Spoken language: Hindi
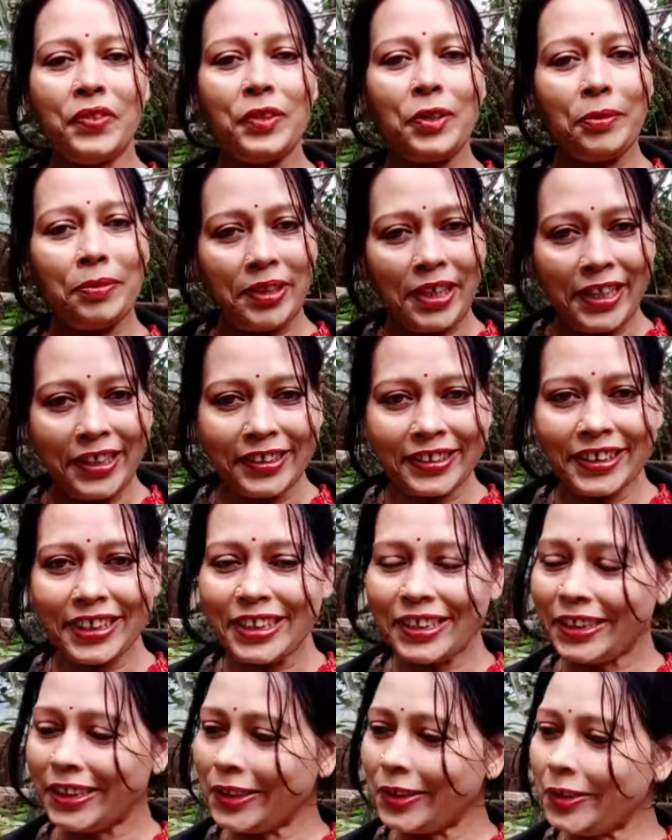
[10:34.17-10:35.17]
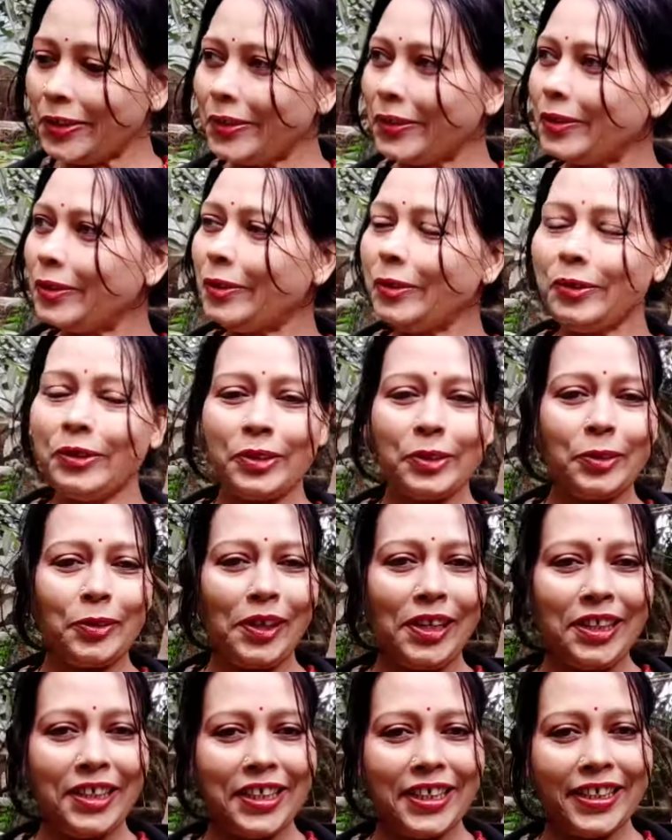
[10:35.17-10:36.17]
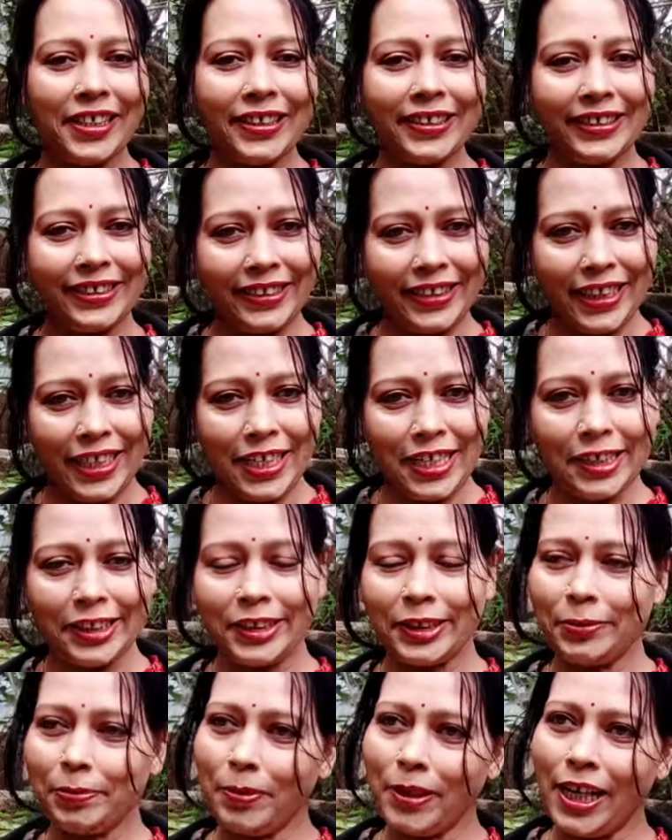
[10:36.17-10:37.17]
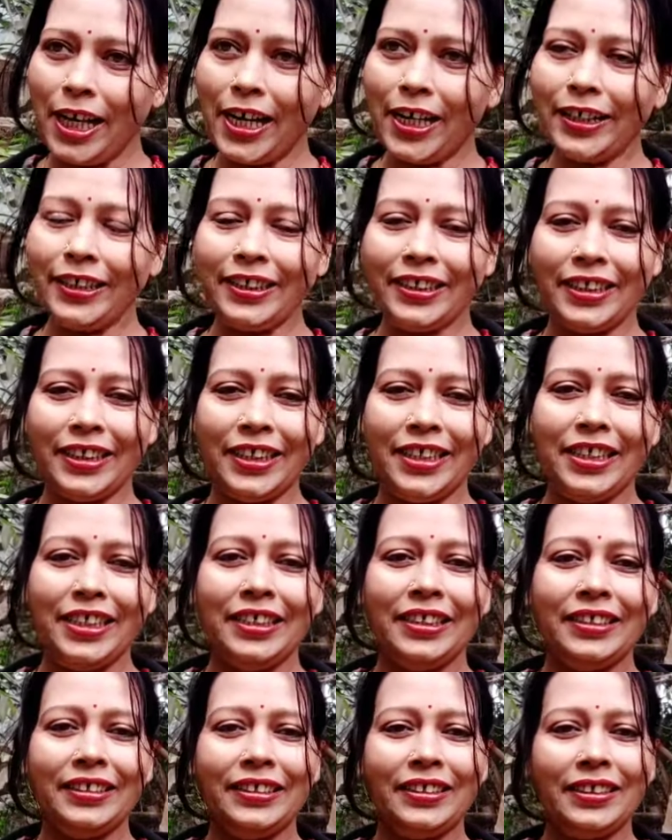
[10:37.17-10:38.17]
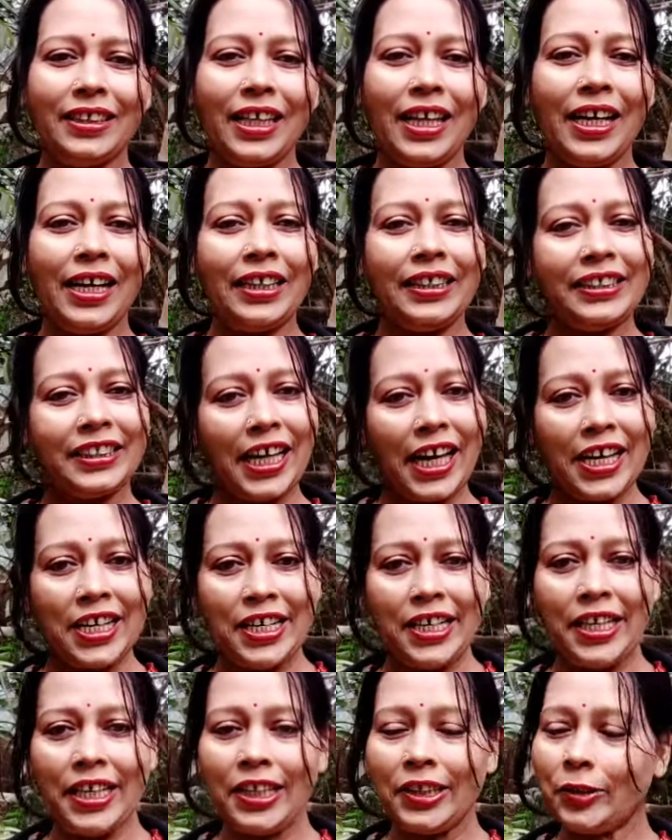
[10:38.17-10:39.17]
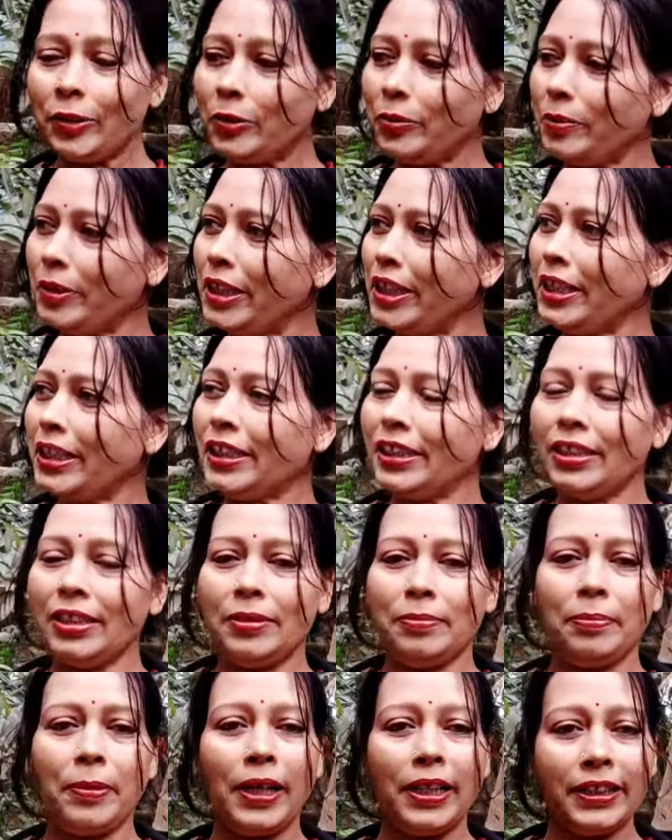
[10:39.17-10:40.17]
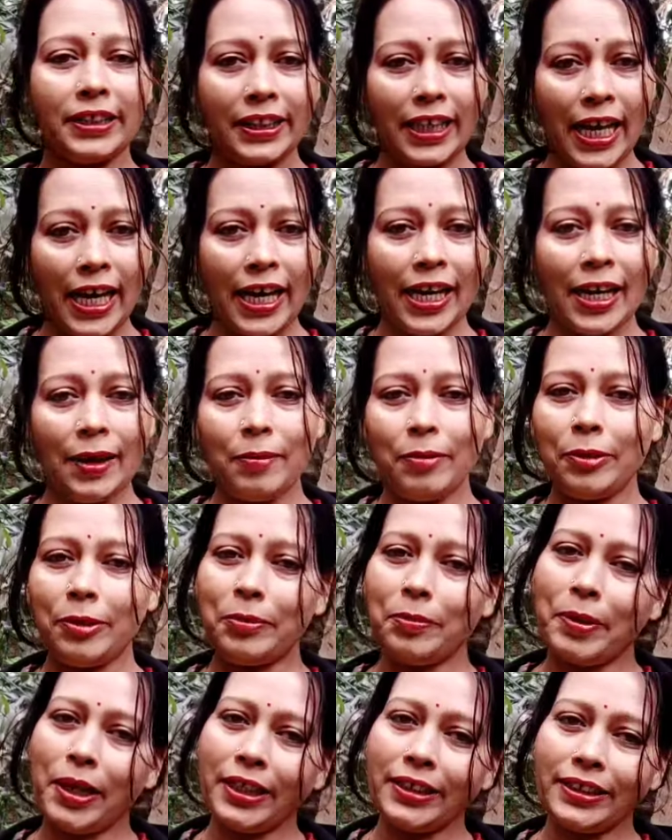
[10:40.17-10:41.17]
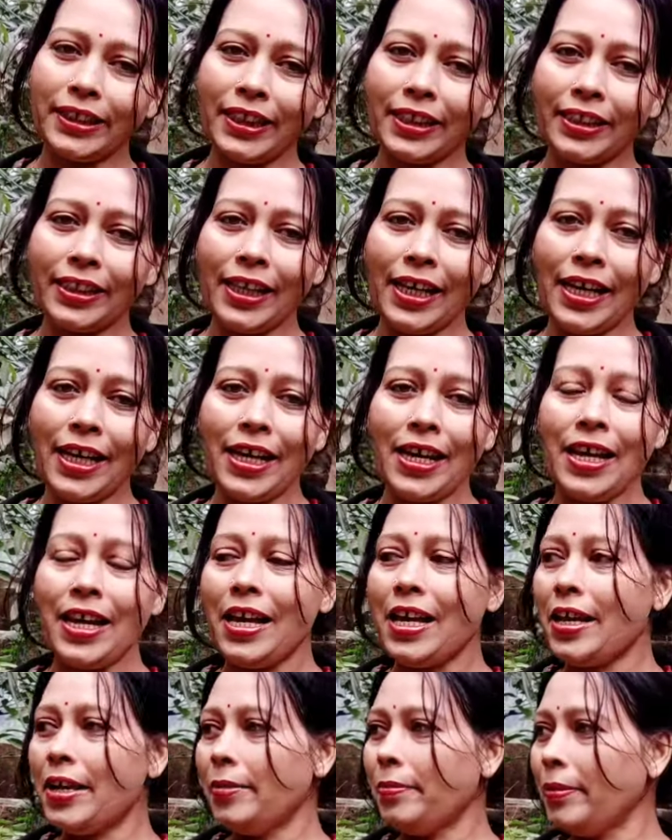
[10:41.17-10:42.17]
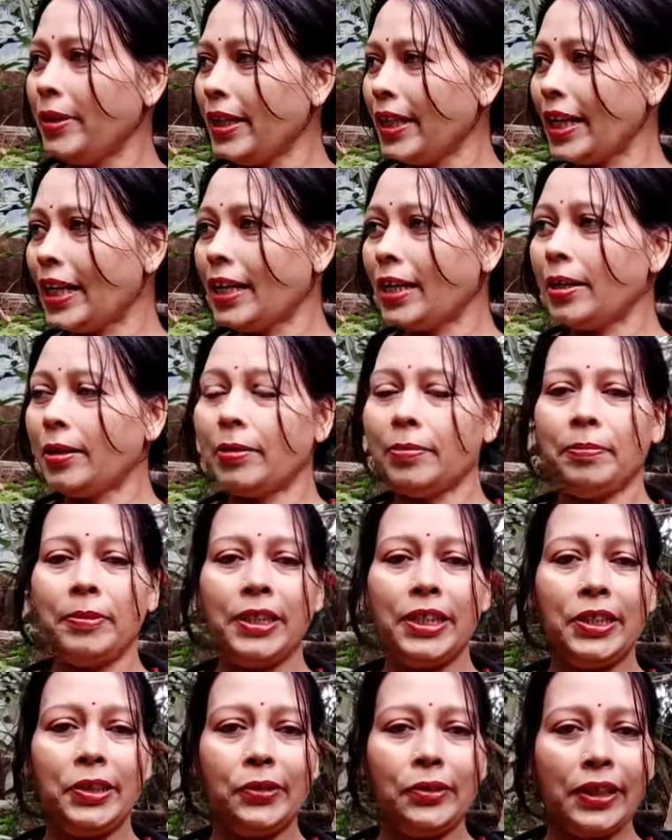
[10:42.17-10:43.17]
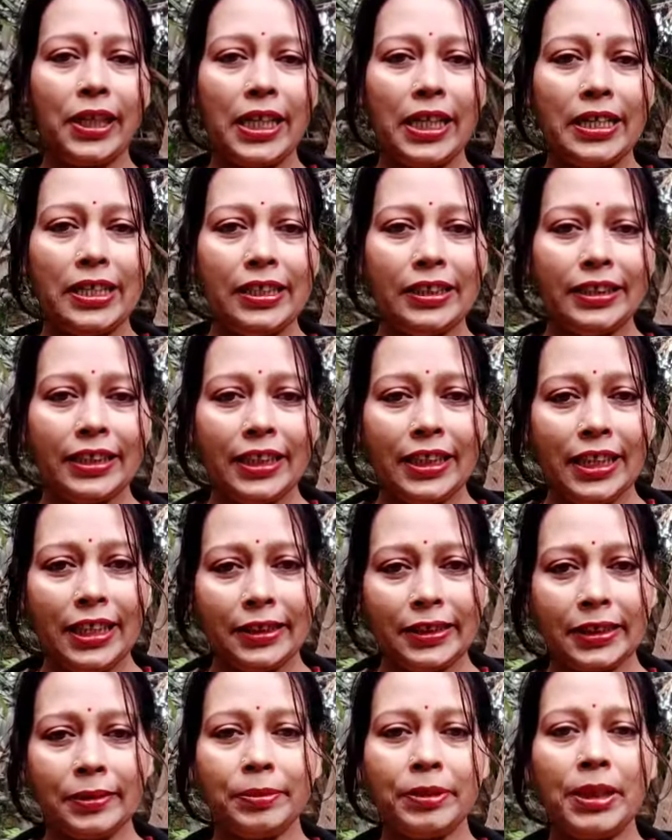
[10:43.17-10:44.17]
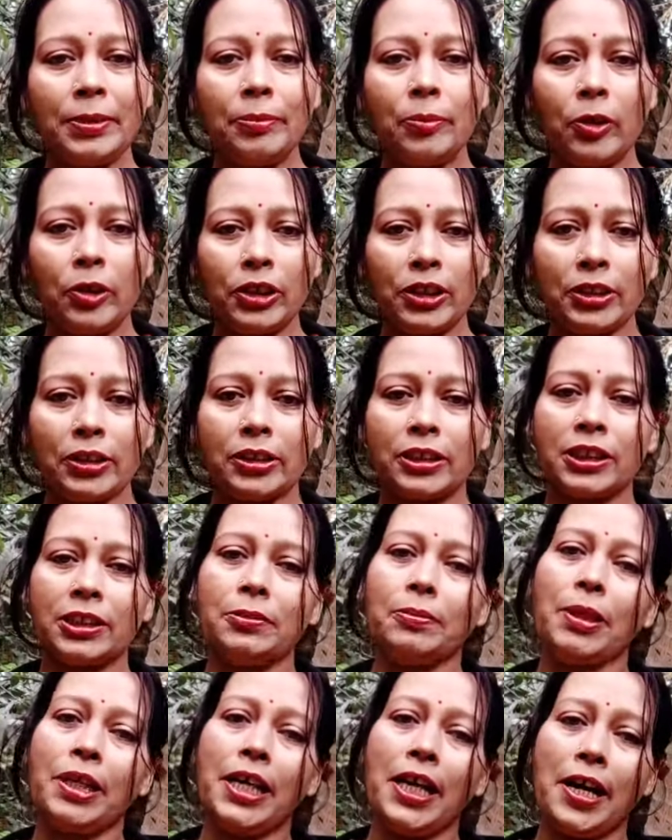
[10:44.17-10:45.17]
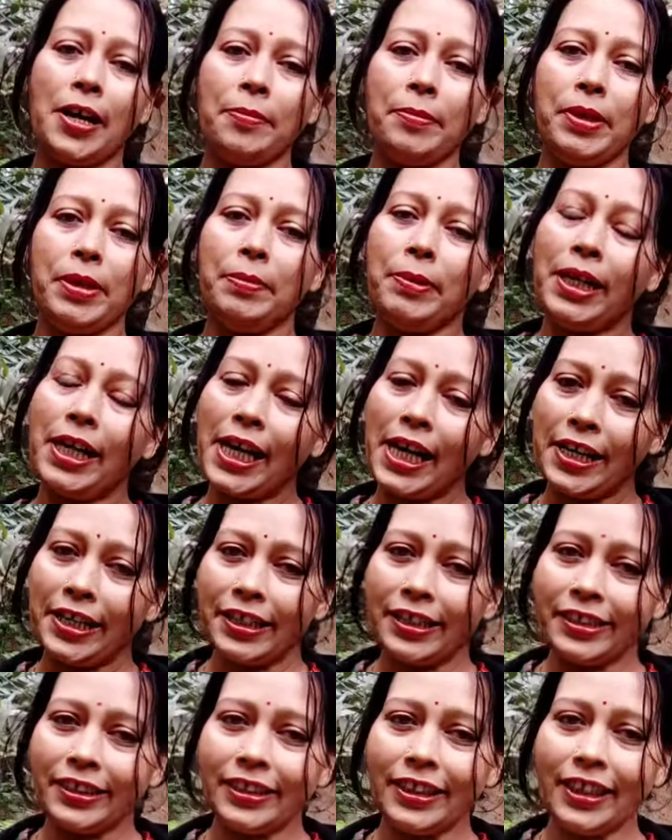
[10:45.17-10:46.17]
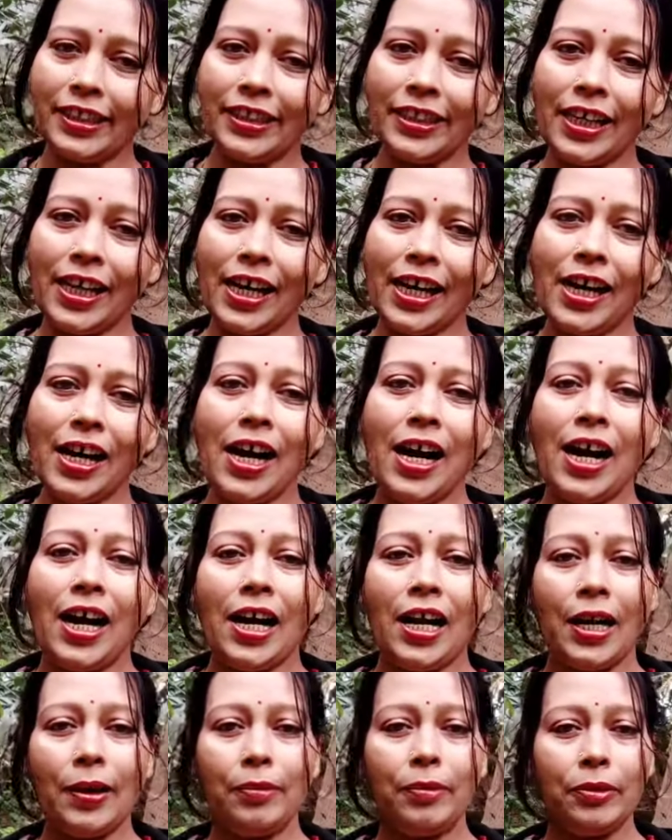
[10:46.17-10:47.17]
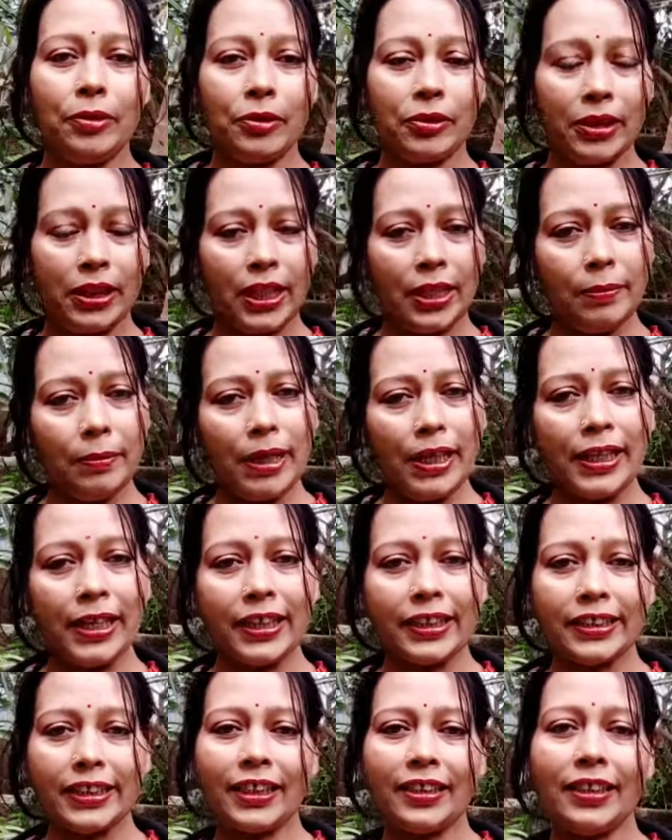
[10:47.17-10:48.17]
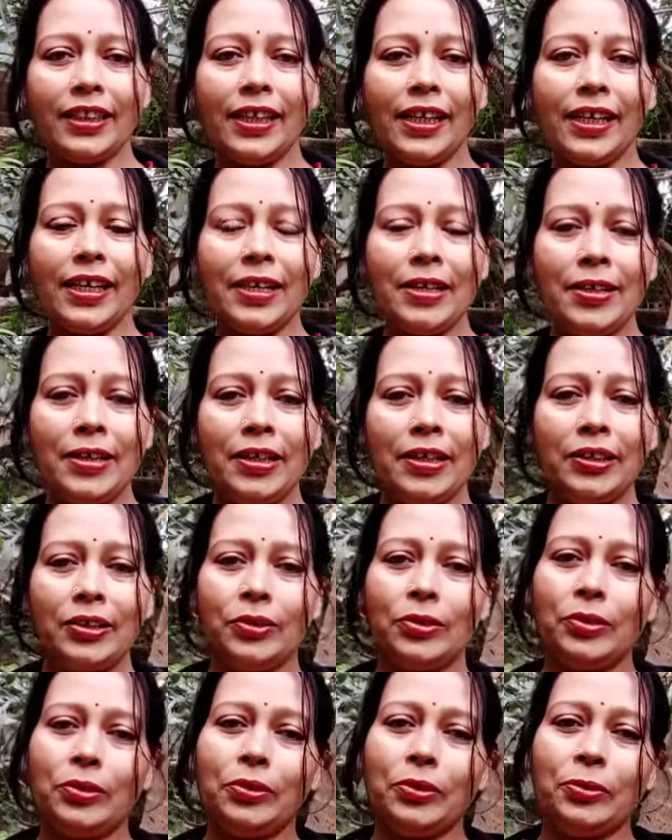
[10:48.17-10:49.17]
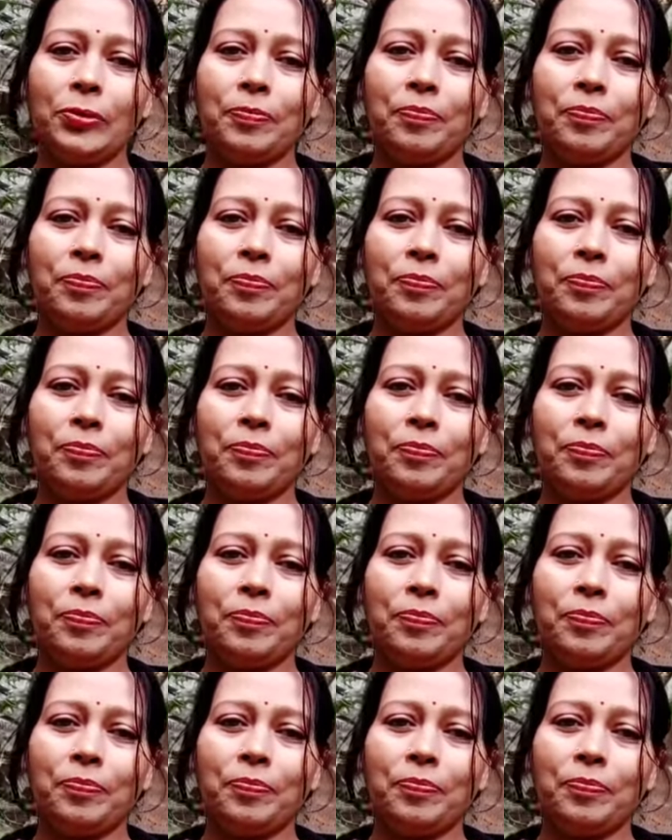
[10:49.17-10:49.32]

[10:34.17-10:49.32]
तो फ्रेंड्स किसी को गुड क्वालिटी का सीड्स प्लांट चाहिए तो मेरे पास है आप लोग मांग सकते हैं मेरा वीडियो के नीचे डिस्क्रिप्शन बॉक्स में हम ईमेल एड्रेस दे दिया आप लोग ईमेल कर सकते हैं तो